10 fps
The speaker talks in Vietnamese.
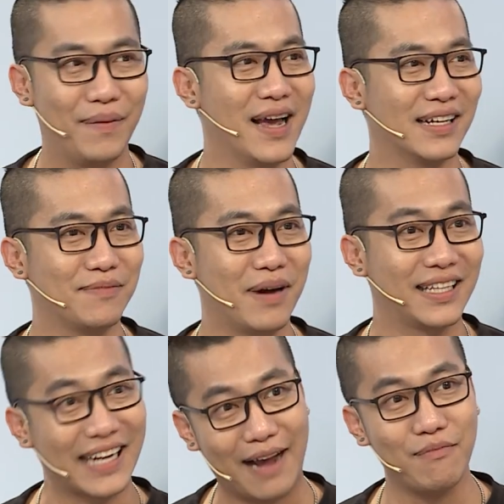Và bây giờ xin
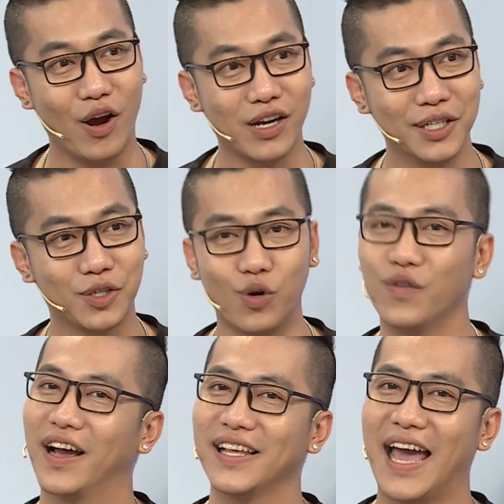mời tất cả mọi người
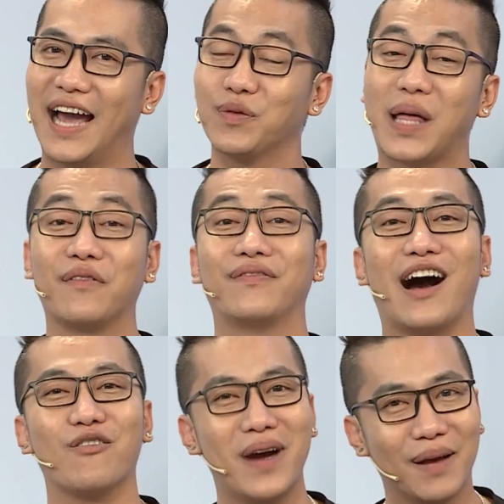cùng quý vị khán giả chúng ta
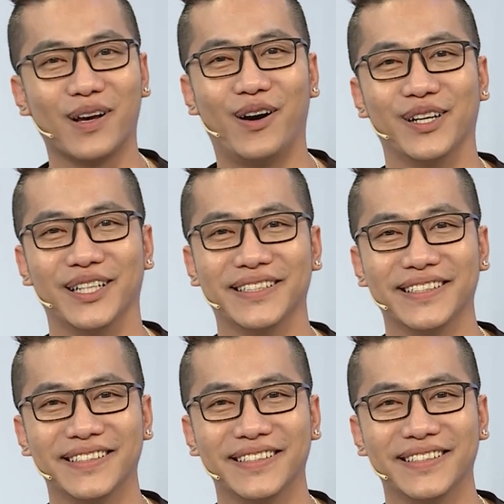vào bếp thôi.